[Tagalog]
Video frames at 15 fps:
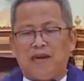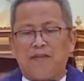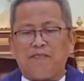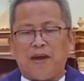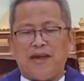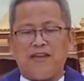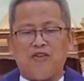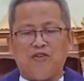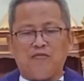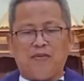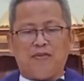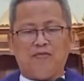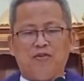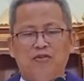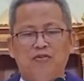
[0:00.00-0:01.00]

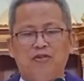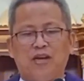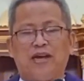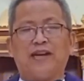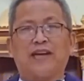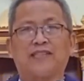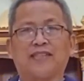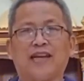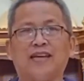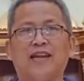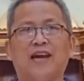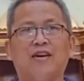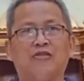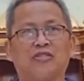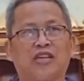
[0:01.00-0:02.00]
Malipayon ba mo nga
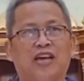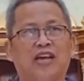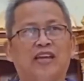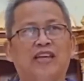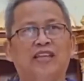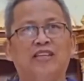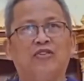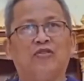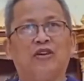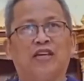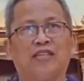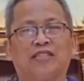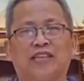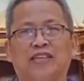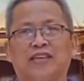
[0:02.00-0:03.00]
nagtanaw sa
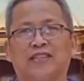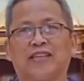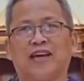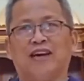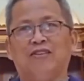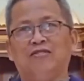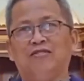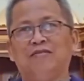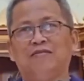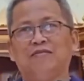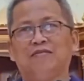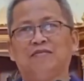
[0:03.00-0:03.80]
inyong isig katao?